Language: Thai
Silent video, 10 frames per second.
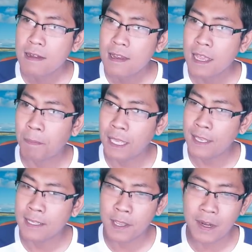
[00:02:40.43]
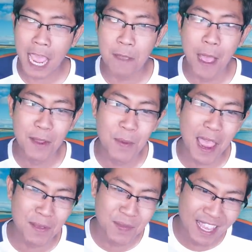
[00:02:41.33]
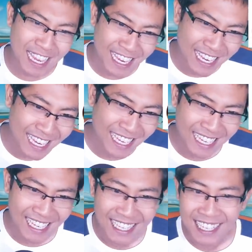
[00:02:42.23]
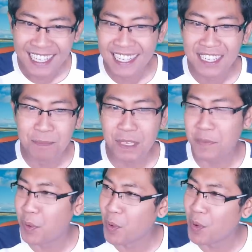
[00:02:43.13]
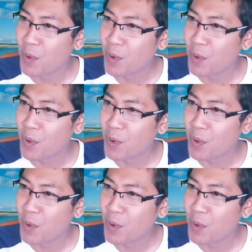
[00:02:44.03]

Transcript: เรียกผีเฉยก็ได้บ้างแบบนี้มีภู